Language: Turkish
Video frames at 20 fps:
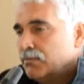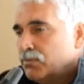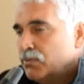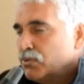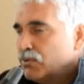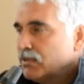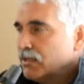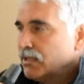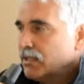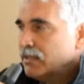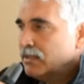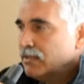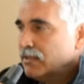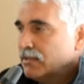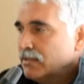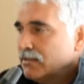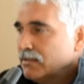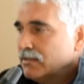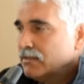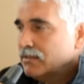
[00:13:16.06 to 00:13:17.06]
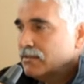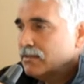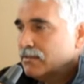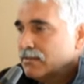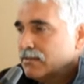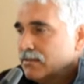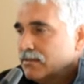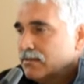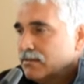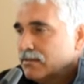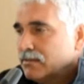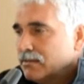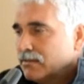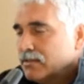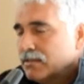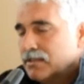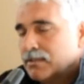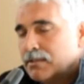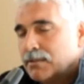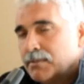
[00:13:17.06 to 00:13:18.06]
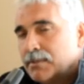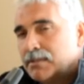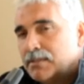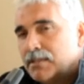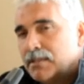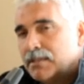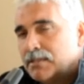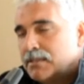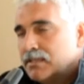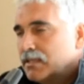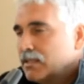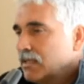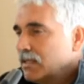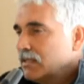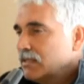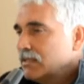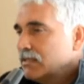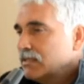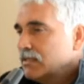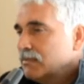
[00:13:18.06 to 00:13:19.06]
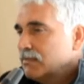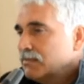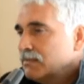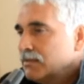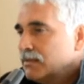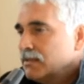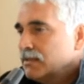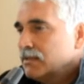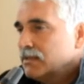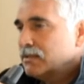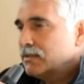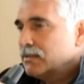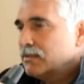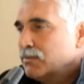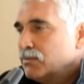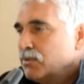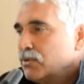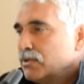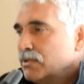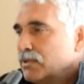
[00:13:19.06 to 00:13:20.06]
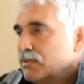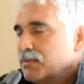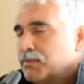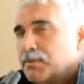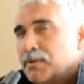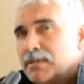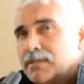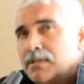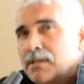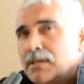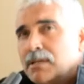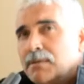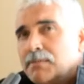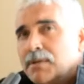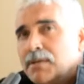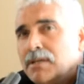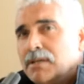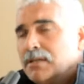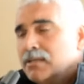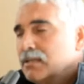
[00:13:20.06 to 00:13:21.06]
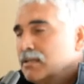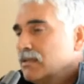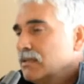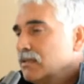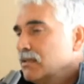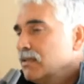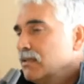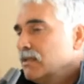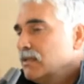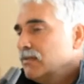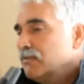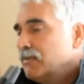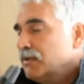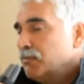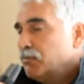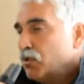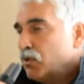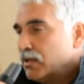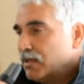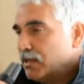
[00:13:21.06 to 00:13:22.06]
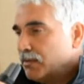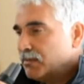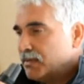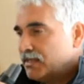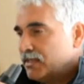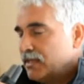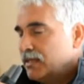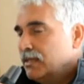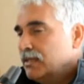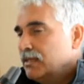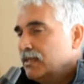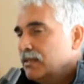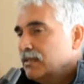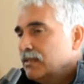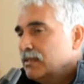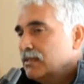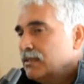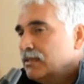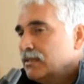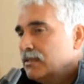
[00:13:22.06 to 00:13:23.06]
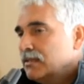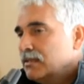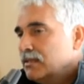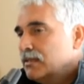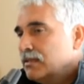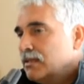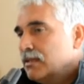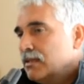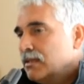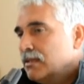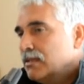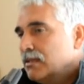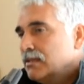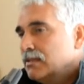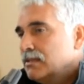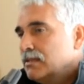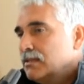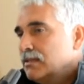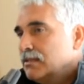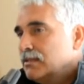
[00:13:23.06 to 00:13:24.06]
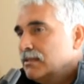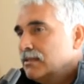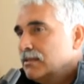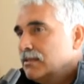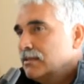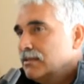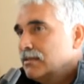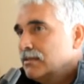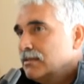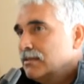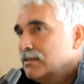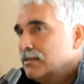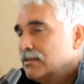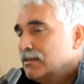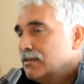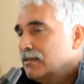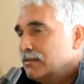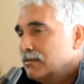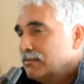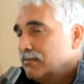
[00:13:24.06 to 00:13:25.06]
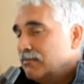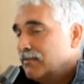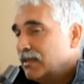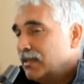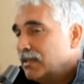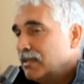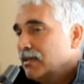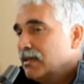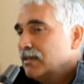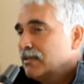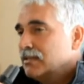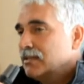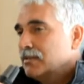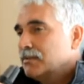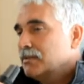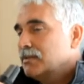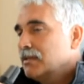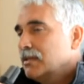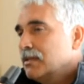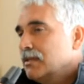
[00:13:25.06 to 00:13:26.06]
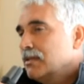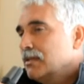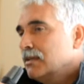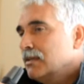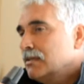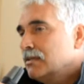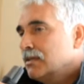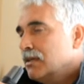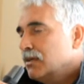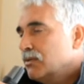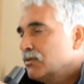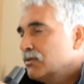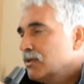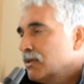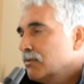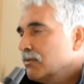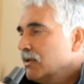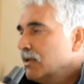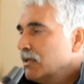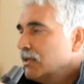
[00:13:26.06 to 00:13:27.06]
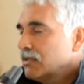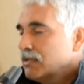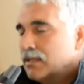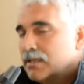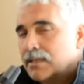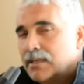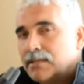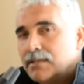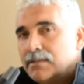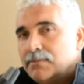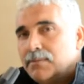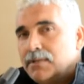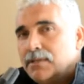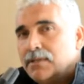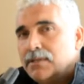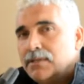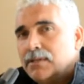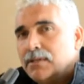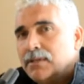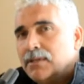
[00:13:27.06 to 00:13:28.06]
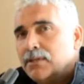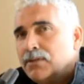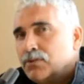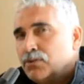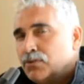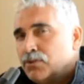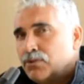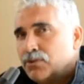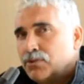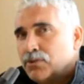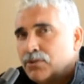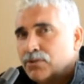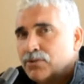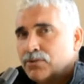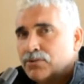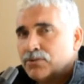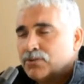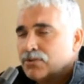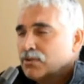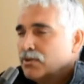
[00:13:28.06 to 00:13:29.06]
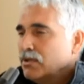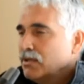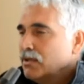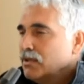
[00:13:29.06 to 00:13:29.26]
Bunu da e, kısa zaman içerisinde geliştirip e, bu yönde bir pazarlama ve bölgemize daha e, vergi anlamında daha yüksek maliyetler getirmeyi düşünüyoruz.